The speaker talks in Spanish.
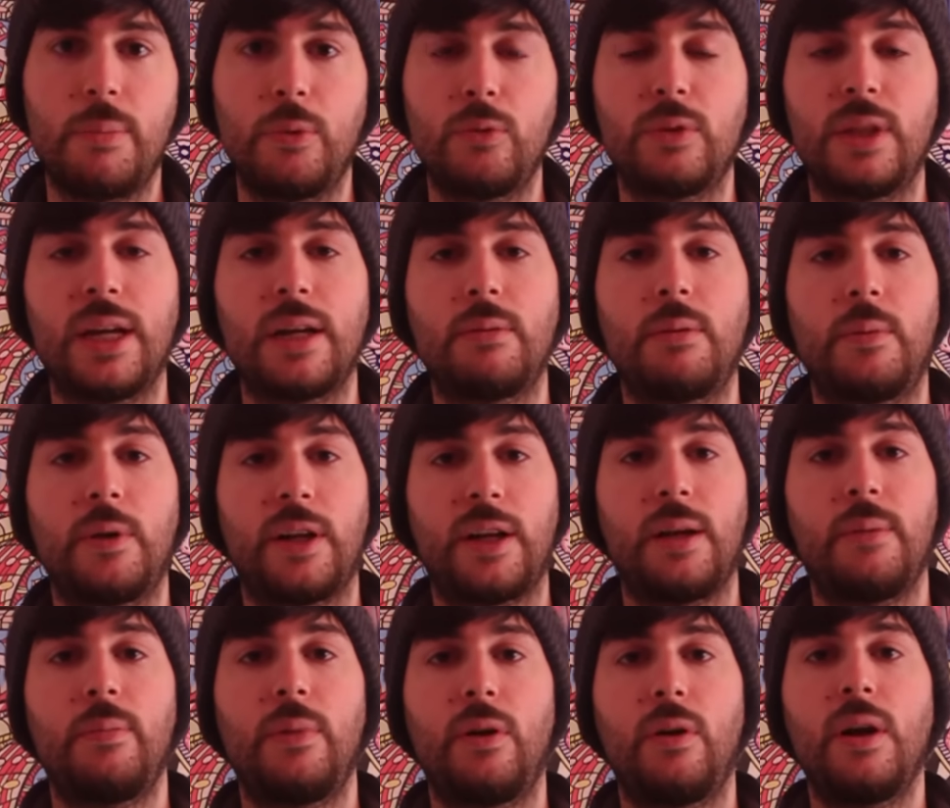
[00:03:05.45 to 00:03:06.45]
a apuntar, como por
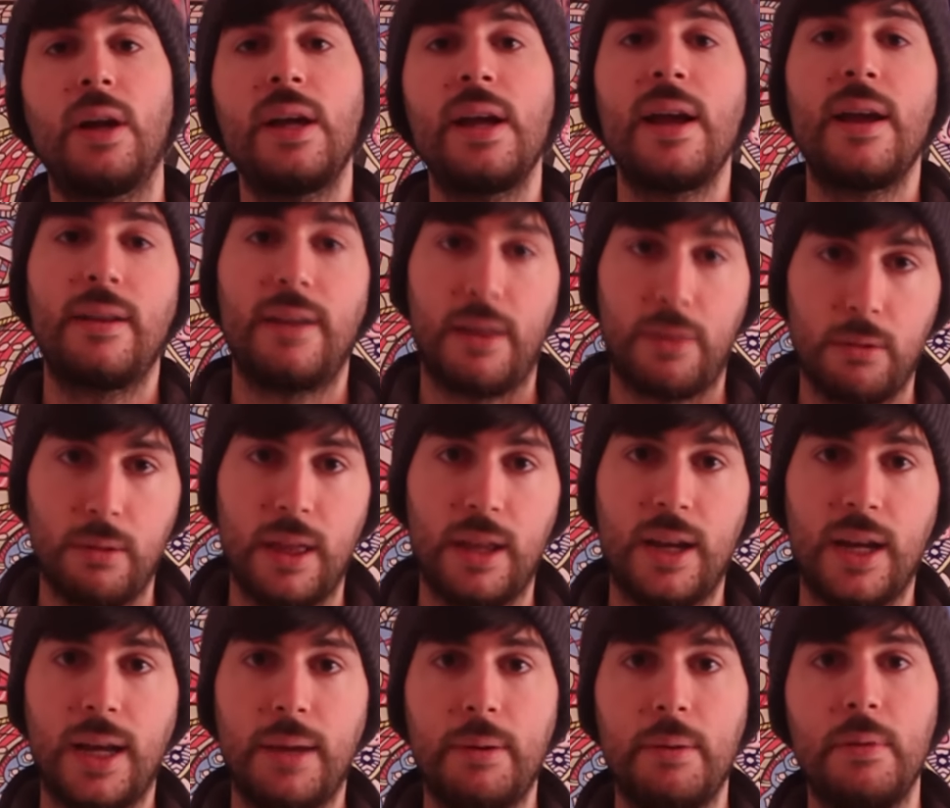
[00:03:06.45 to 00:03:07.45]
ejemplo la ciudad en
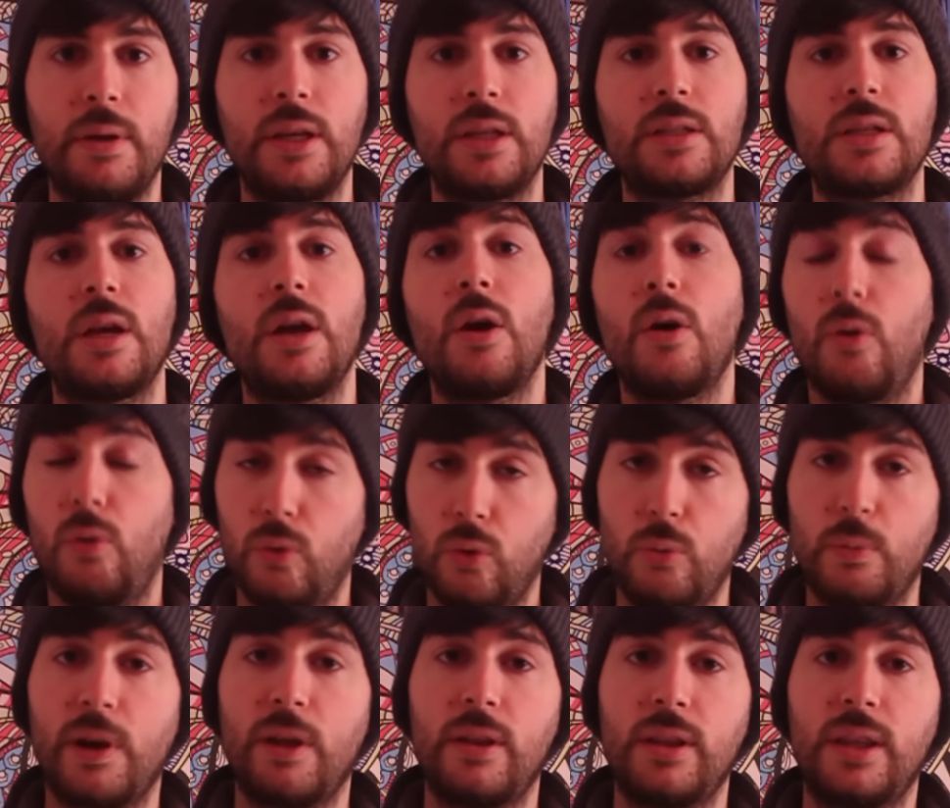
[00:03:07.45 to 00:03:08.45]
la que vivís, un
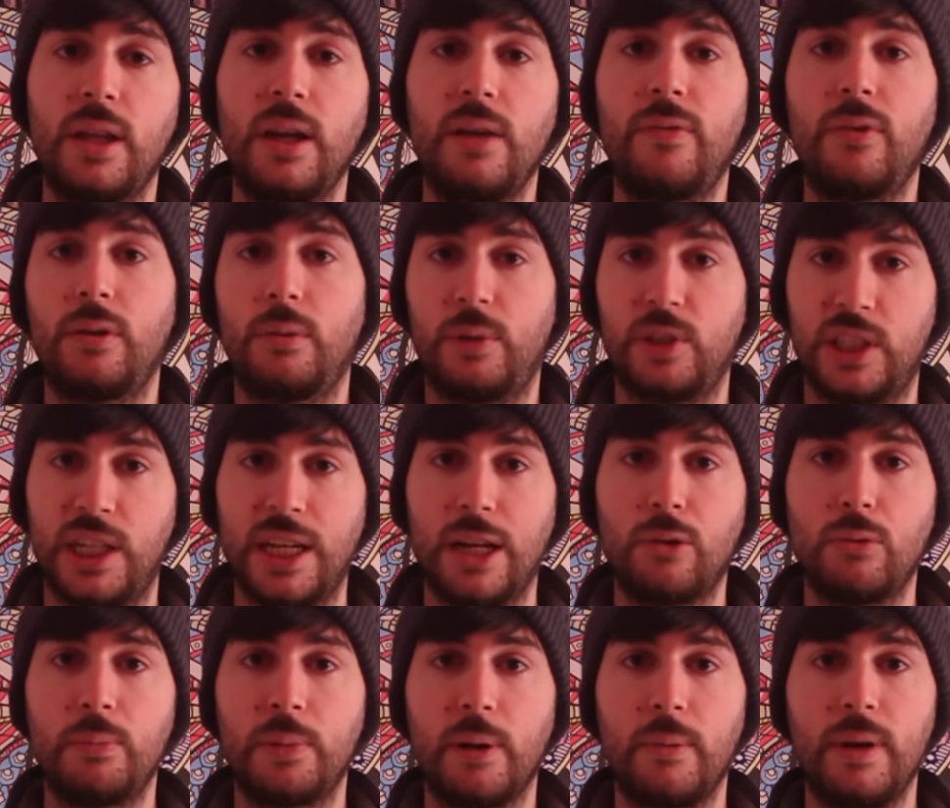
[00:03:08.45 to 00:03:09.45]
número de teléfono, pues si hay
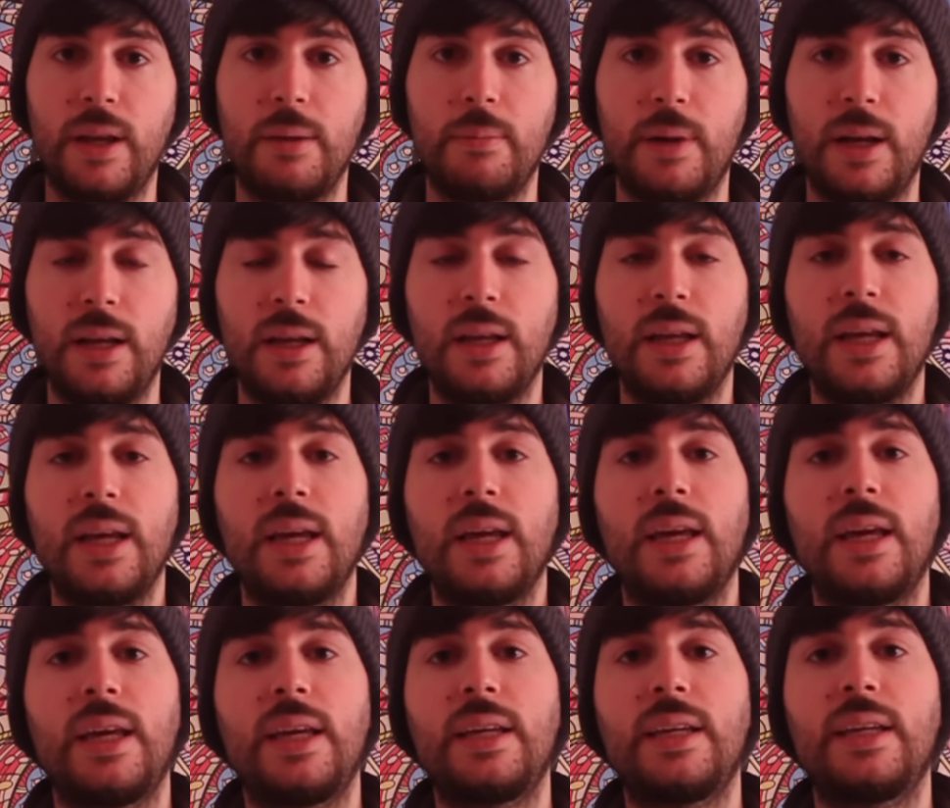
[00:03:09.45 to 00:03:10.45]
algún problema,
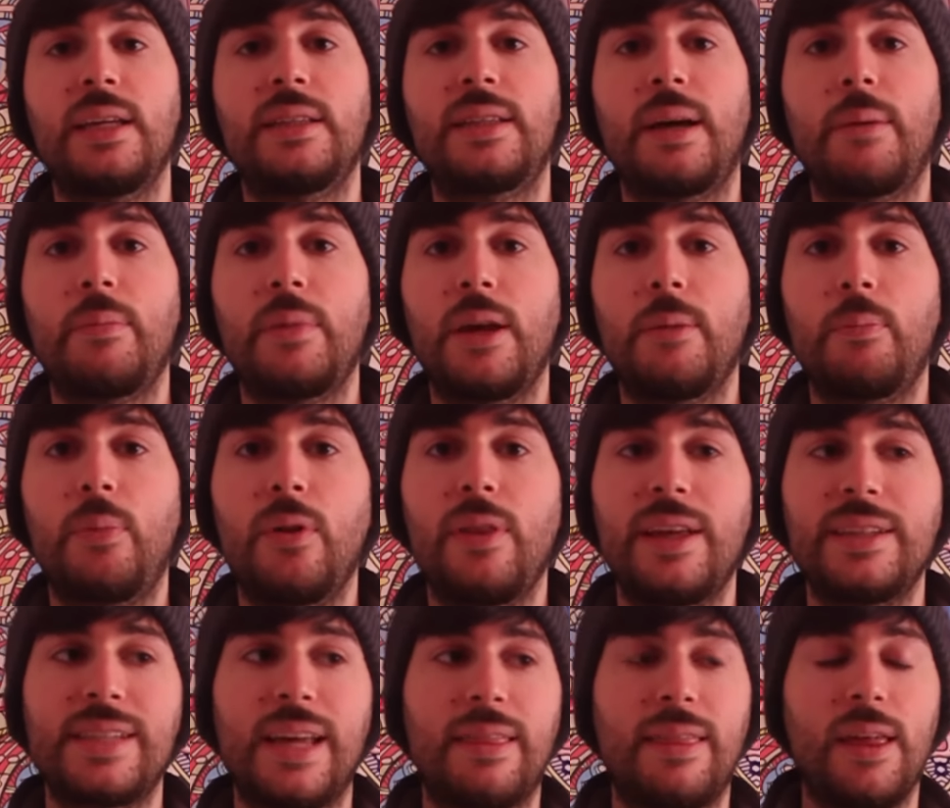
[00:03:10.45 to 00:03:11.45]
y también
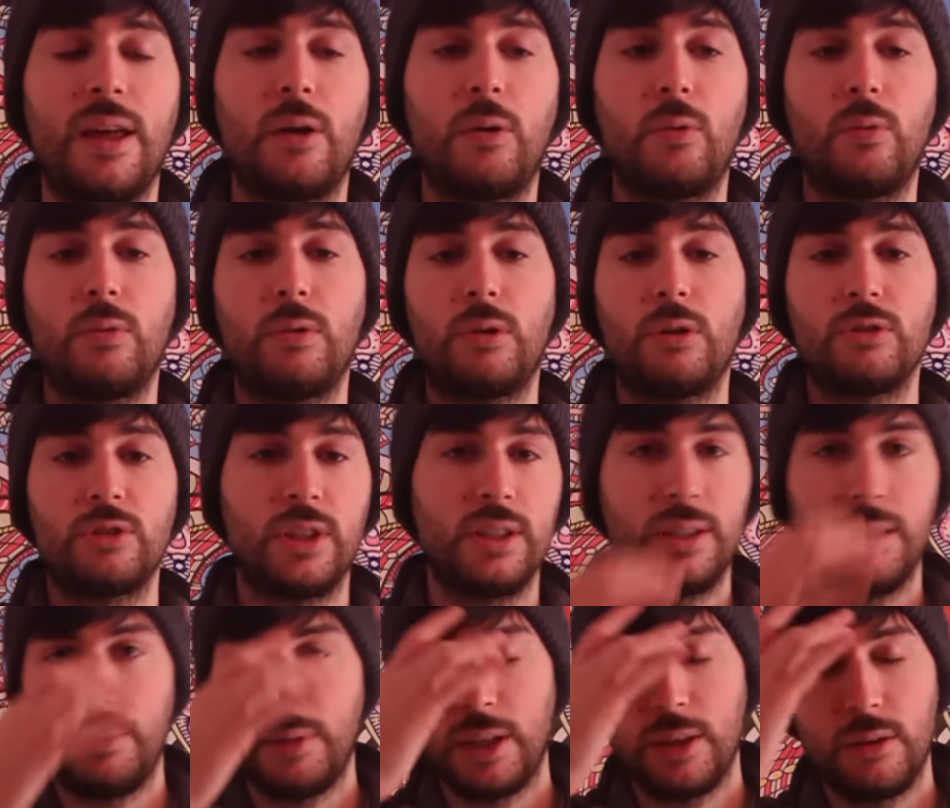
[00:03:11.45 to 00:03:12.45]
podéis hacer un
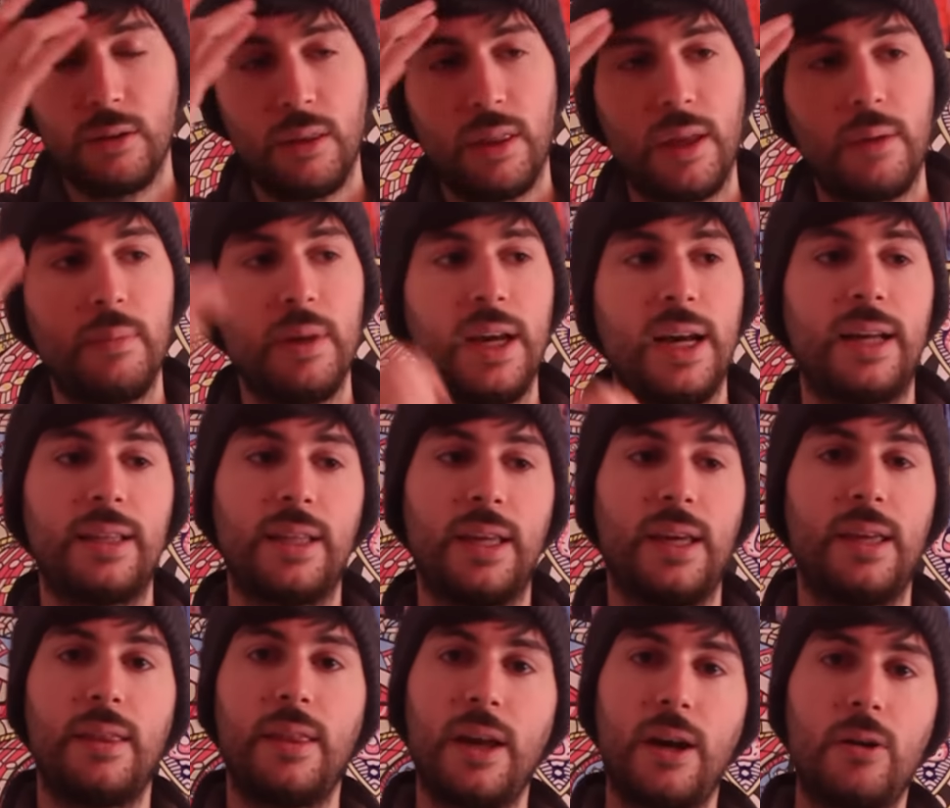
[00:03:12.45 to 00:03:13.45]
consentimiento de, mira,
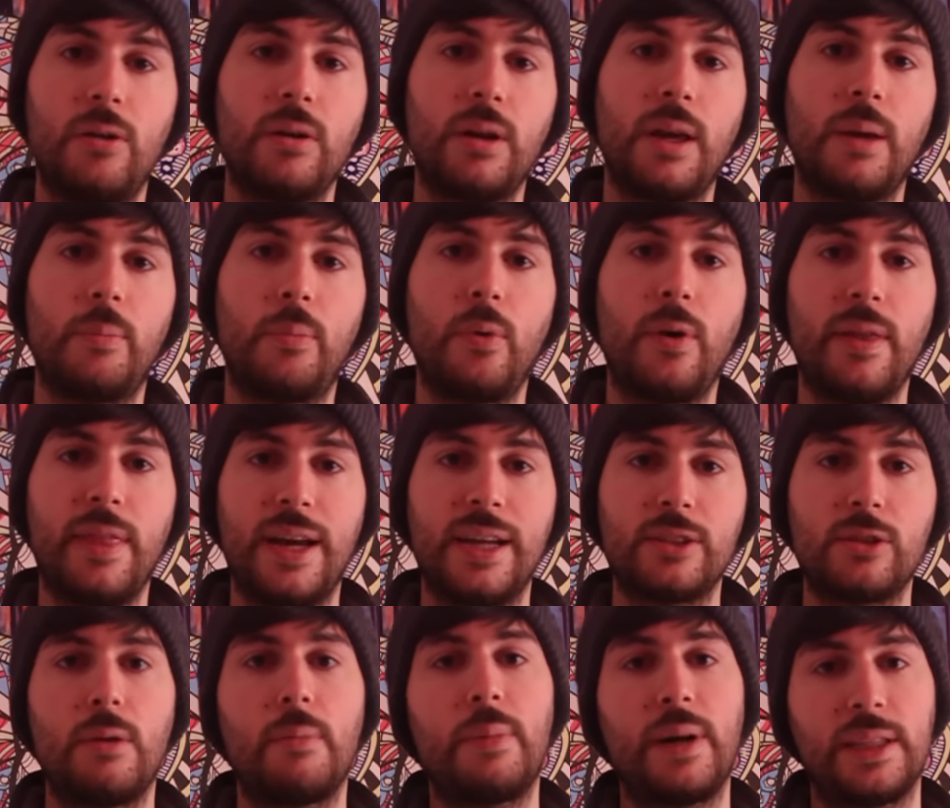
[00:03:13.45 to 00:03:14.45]
eh, dejo que puedas
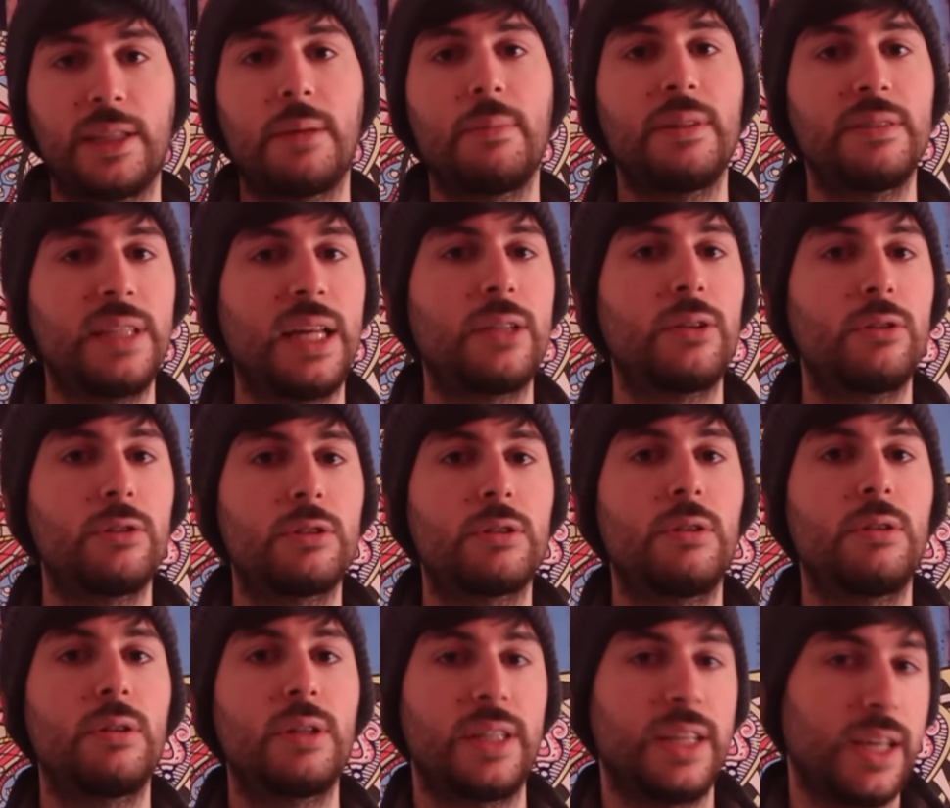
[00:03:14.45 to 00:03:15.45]
compartir mis datos
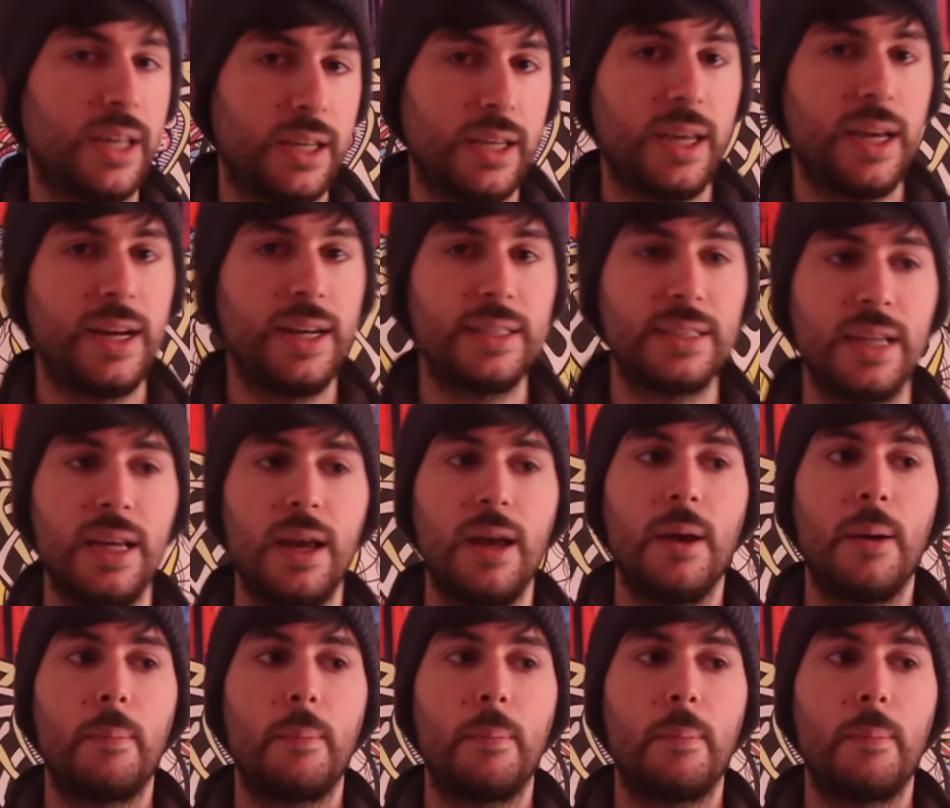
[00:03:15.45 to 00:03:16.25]
con quien quieras.